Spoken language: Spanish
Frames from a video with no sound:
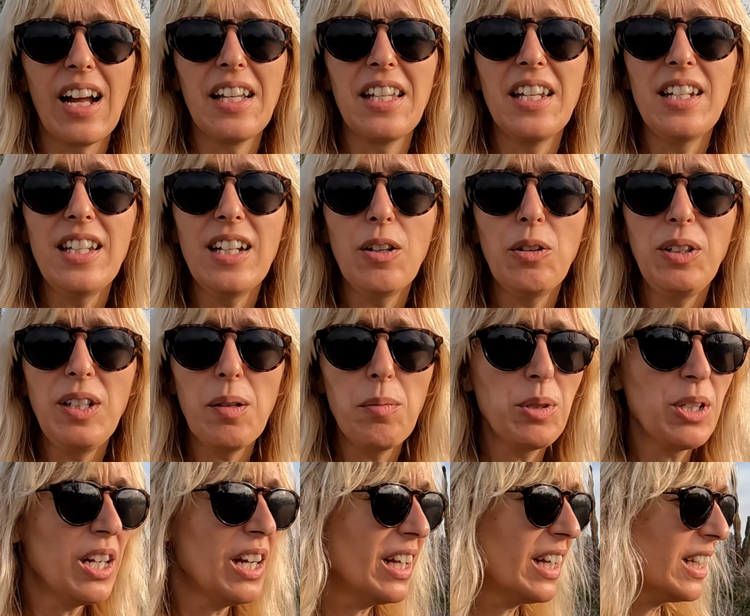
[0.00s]
Ayer
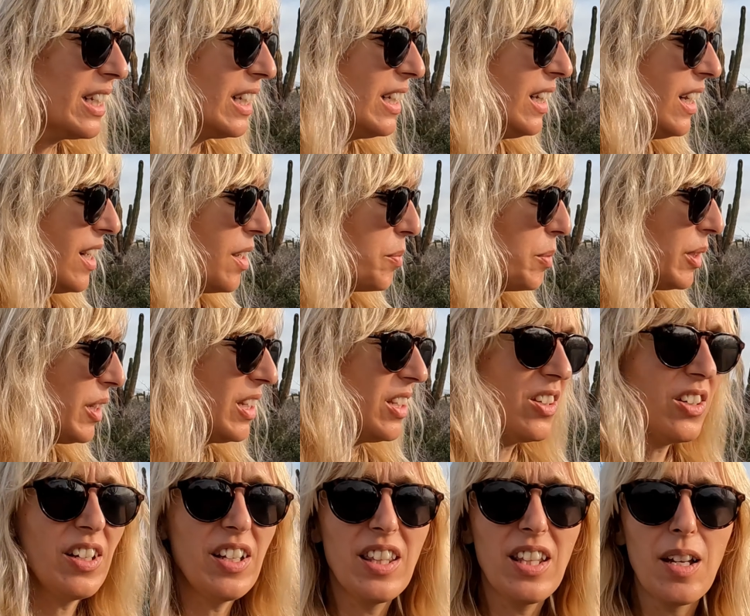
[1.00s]
discutíamos en la carretera porque
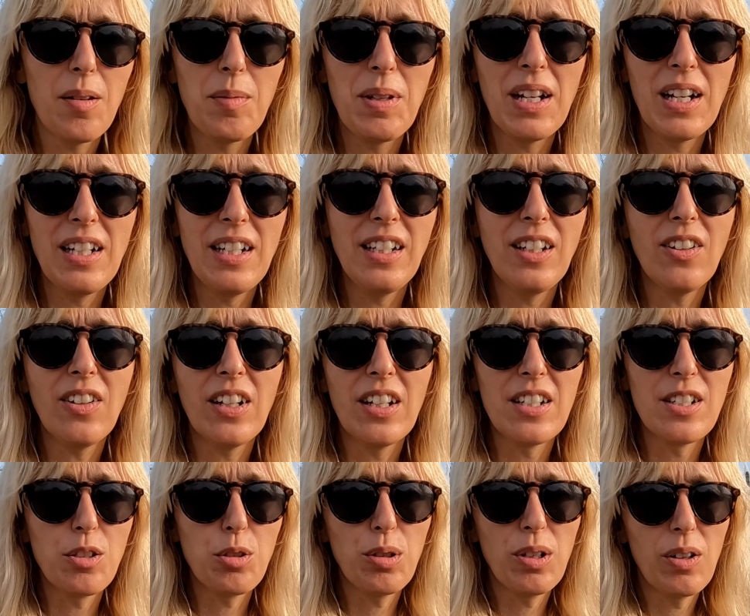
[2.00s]
yo le decía a Miguelito
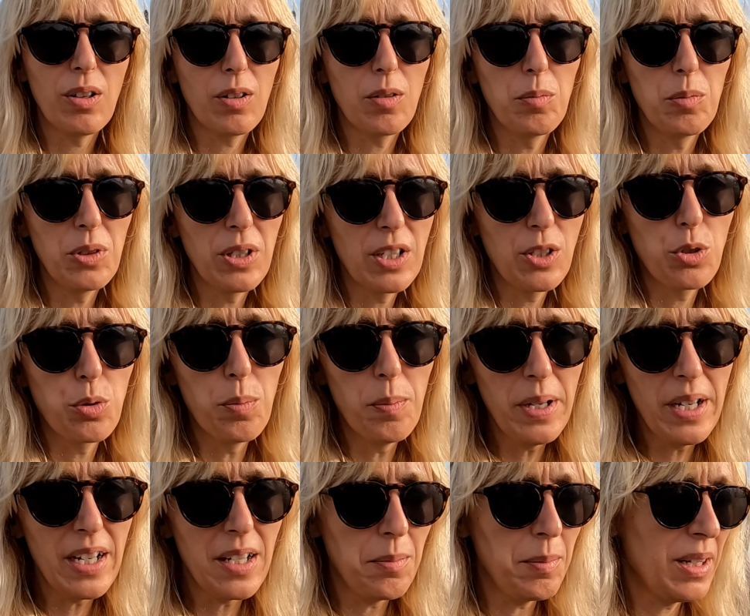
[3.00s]
que esto era como una
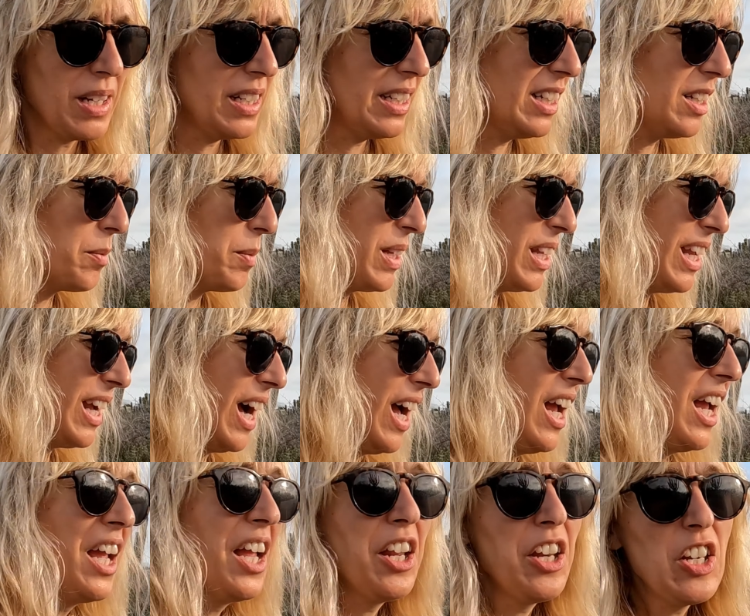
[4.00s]
chumbera y Miguelito me decía,
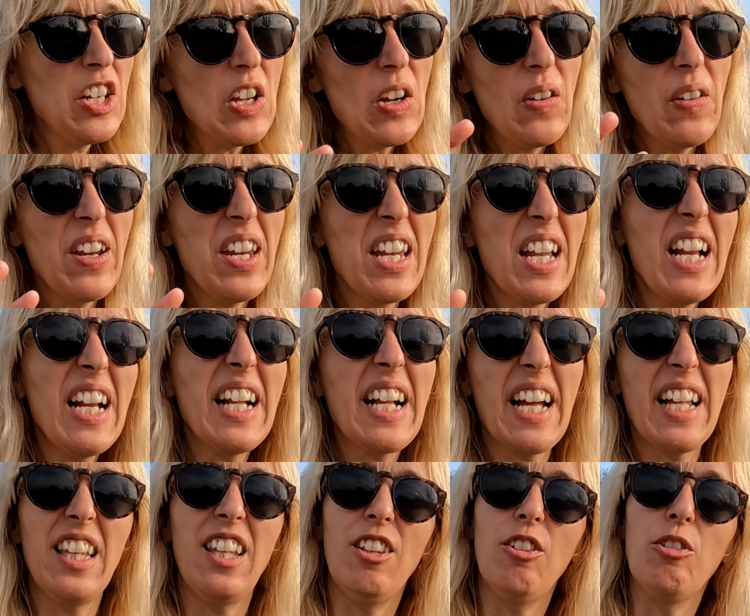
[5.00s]
no, es el
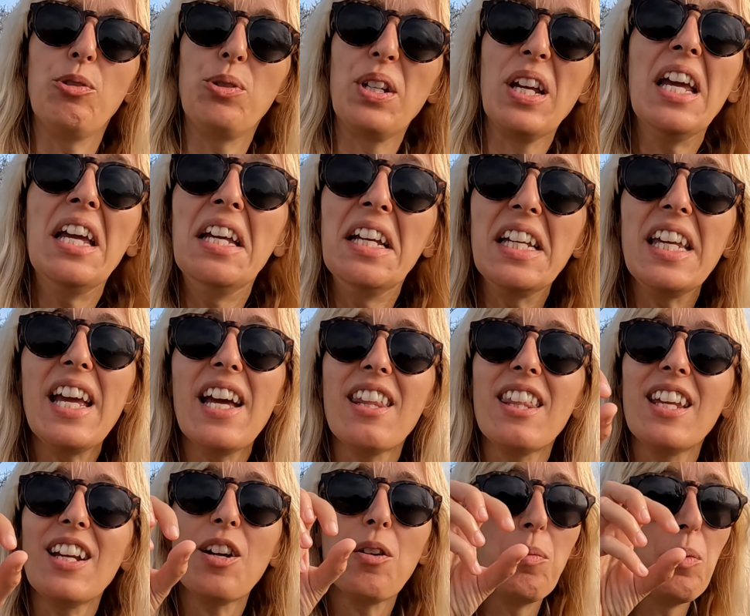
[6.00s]
cactus, que
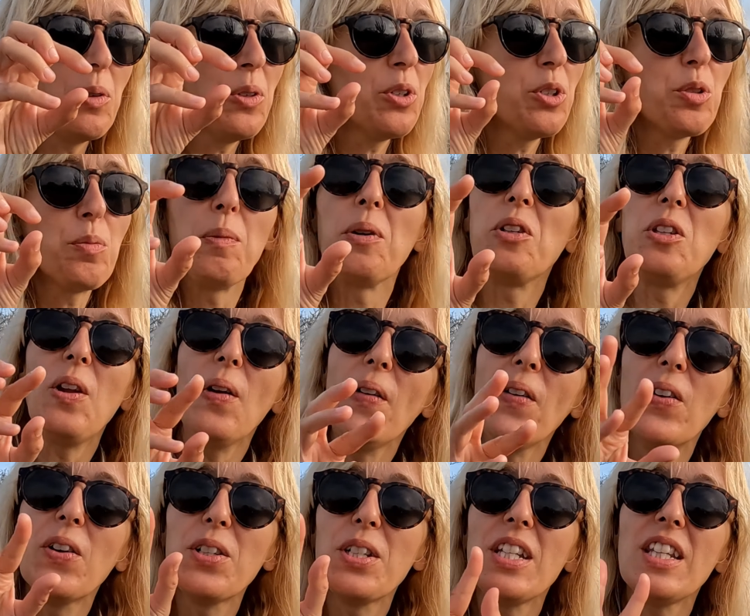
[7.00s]
hace como unos
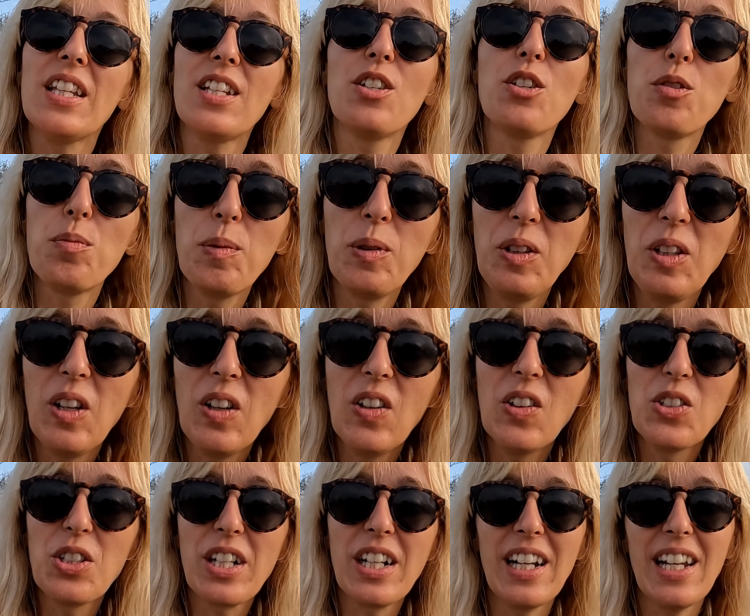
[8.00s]
mondongos y de esos
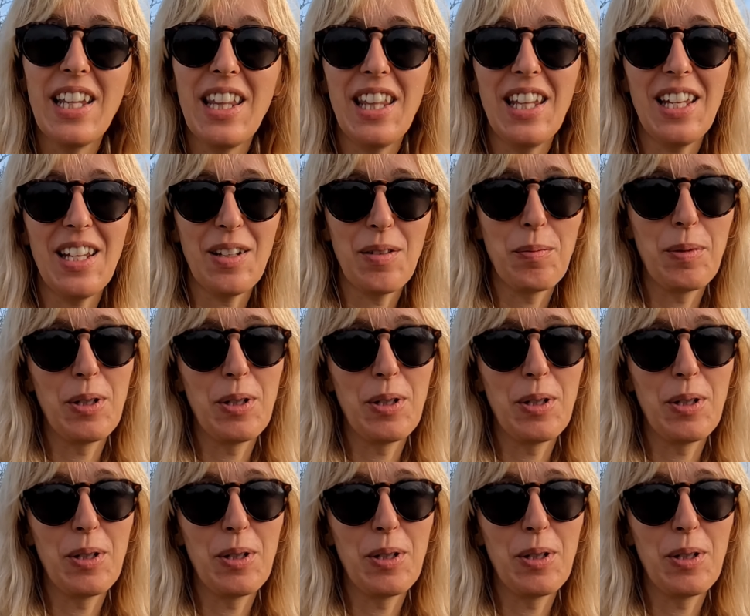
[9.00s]
mondongos crece.